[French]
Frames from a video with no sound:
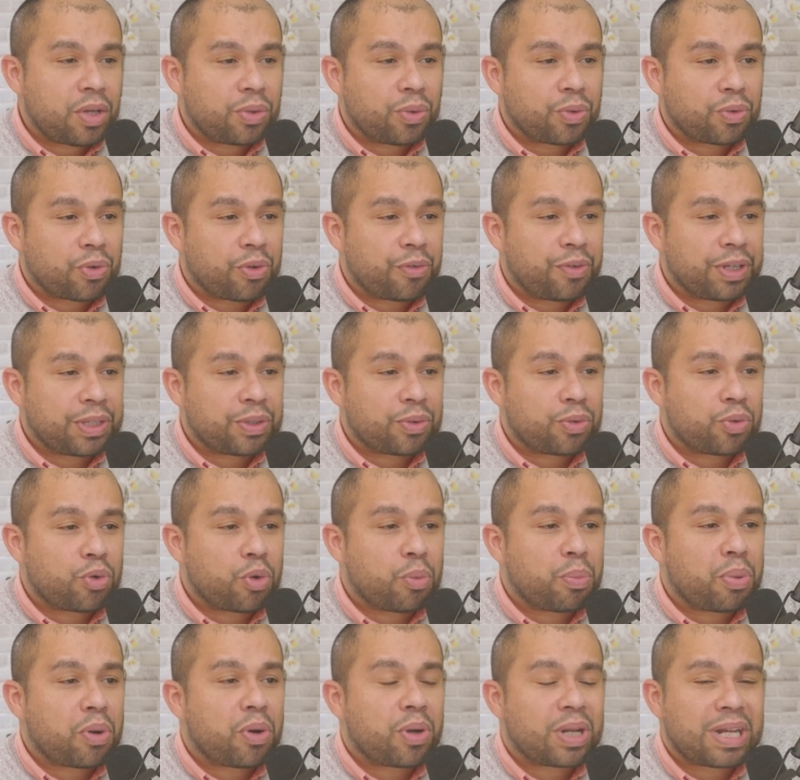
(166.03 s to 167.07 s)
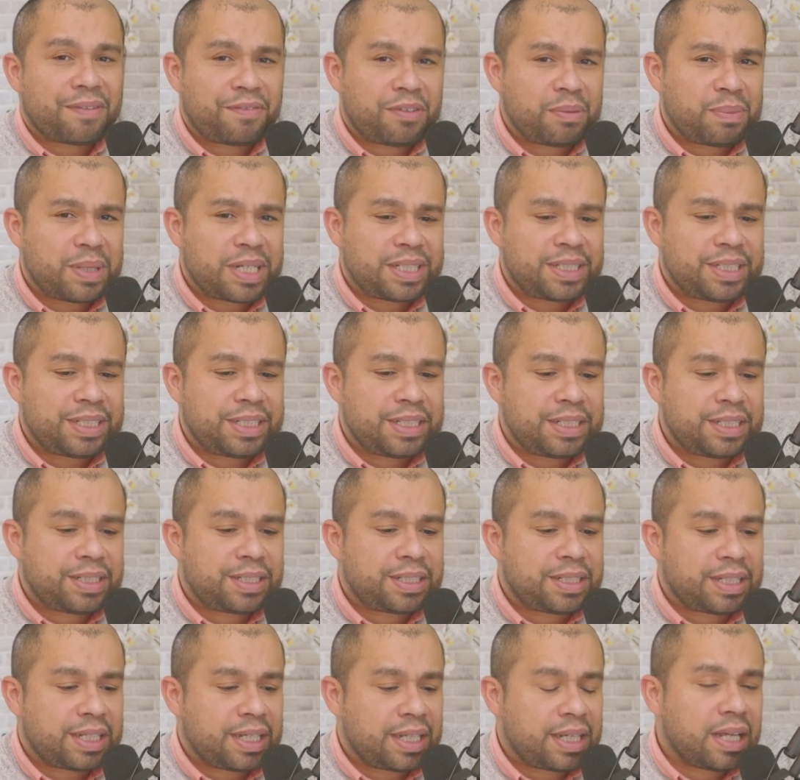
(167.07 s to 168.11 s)
Donc en fait on comprend que la faiblesse ici
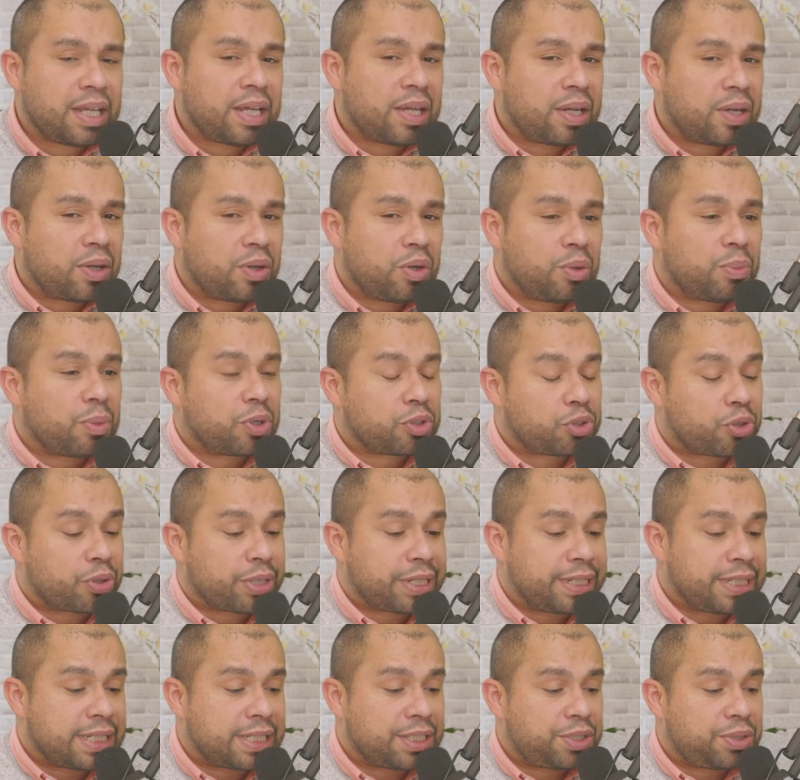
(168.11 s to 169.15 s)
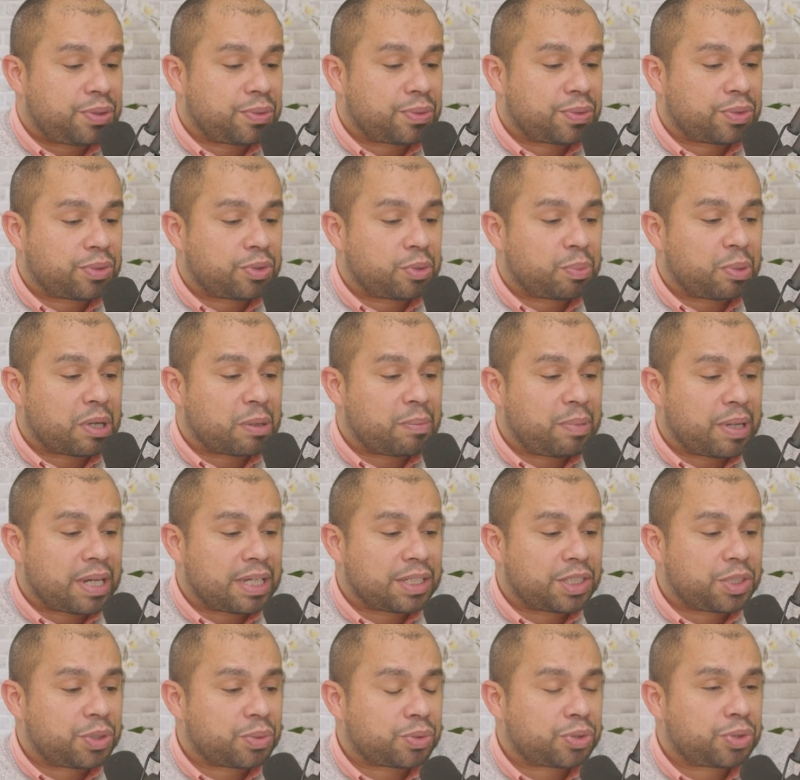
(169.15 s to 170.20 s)
c'est le manque d'organisation, de
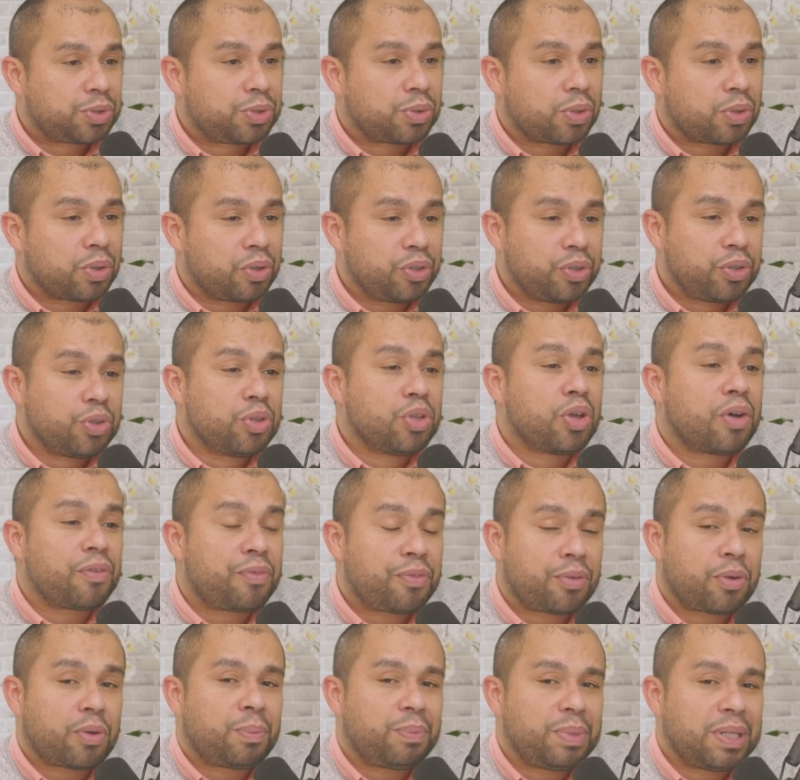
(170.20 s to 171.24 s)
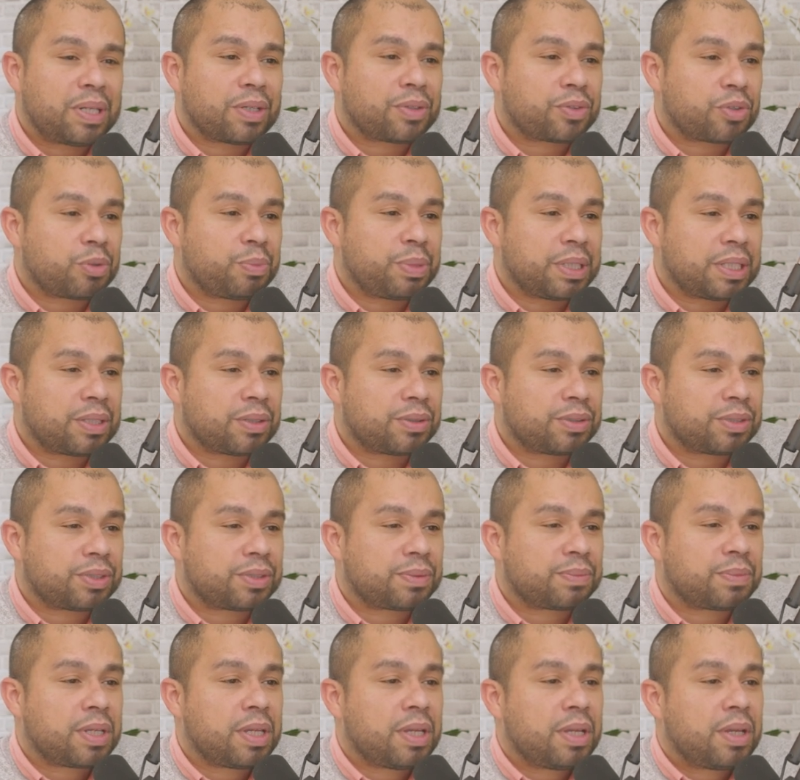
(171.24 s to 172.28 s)
préparation sur une offre bilan de compétences,